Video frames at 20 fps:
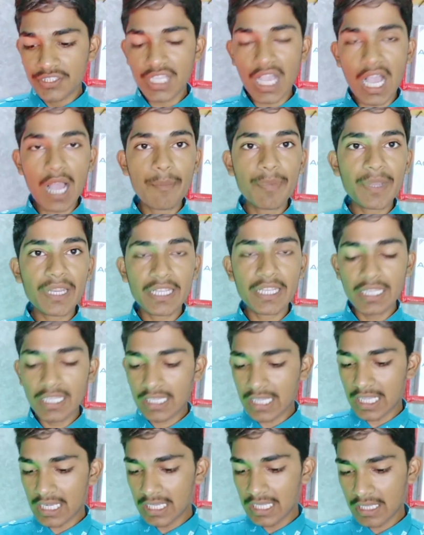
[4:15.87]
यहाँ पर
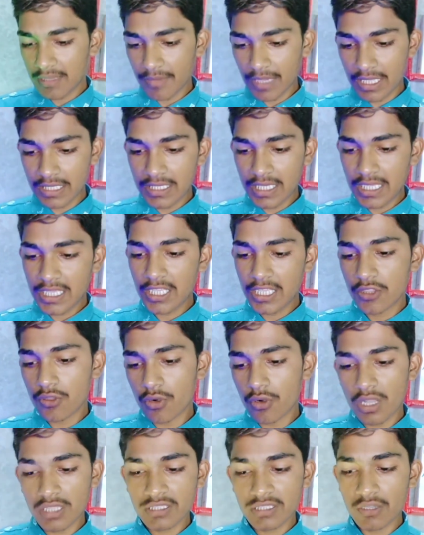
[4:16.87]
क्लिक करने के बाद देखिए
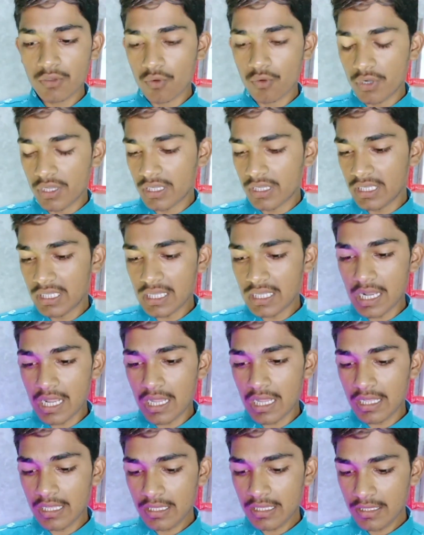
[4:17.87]
थोड़ा सा लोडिंग ले
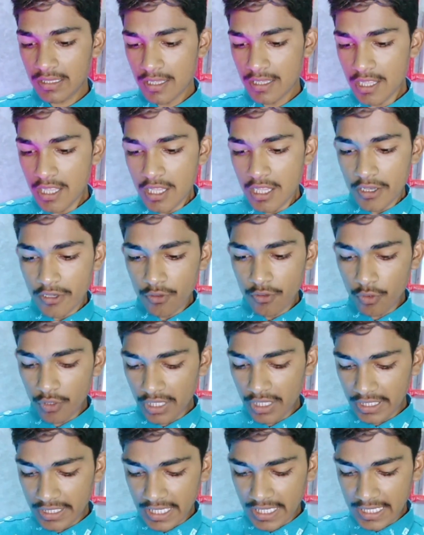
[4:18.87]
रहा है
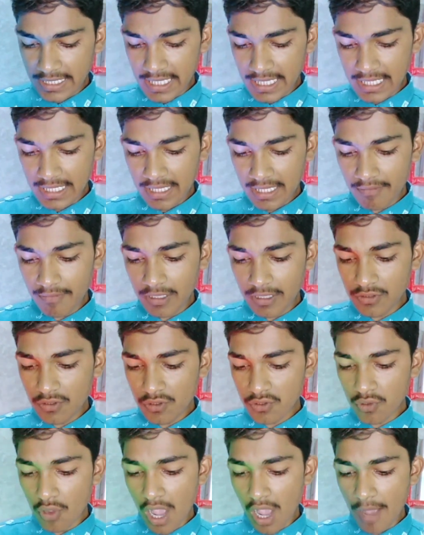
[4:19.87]
लोडिंग ले जाने के बाद
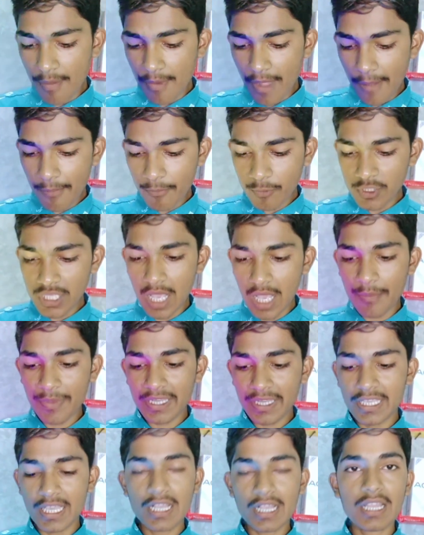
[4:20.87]
दोस्तों अब आपको यहाँ
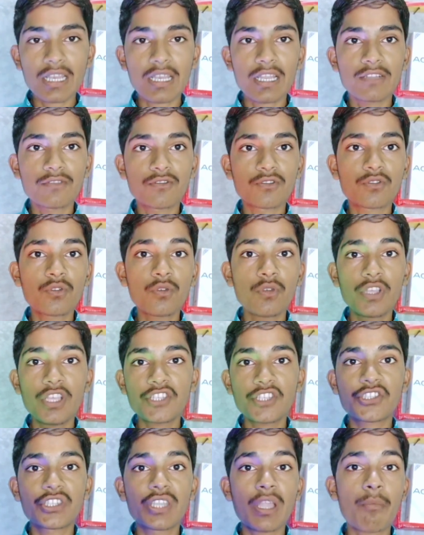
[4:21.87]
पर क्या करना है दोस्तों
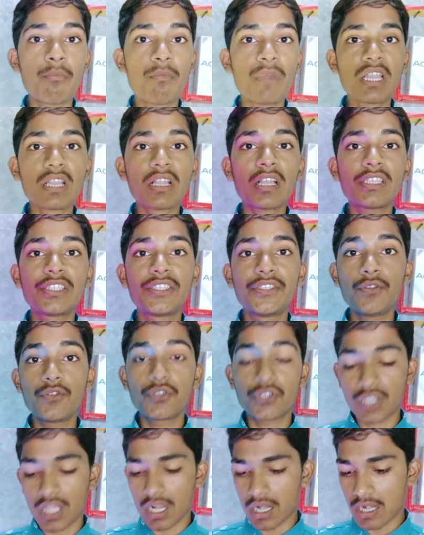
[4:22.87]
इस नंबर का
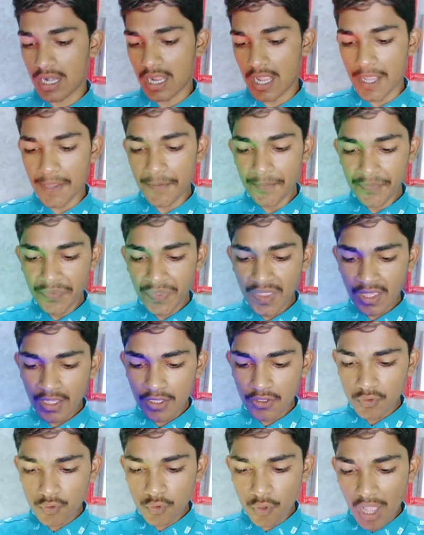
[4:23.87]
यूज करना है
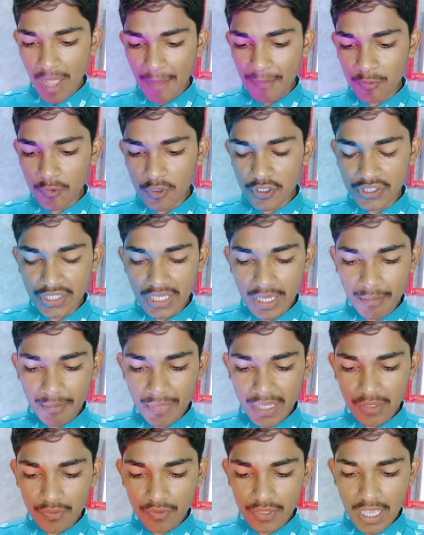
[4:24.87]
तो आपको इस
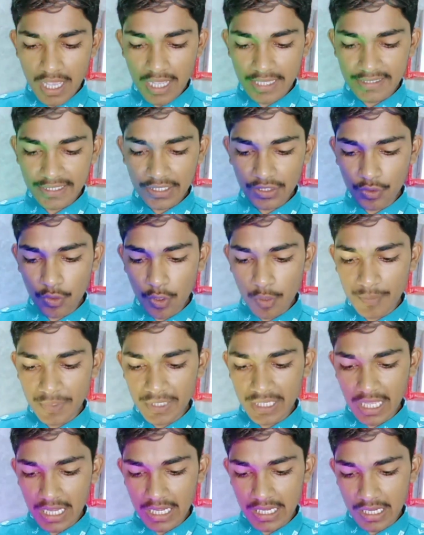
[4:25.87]
नंबर को यहाँ से
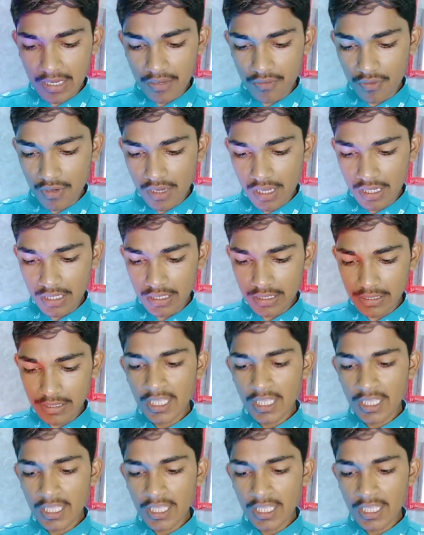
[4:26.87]
कॉपी करना होगा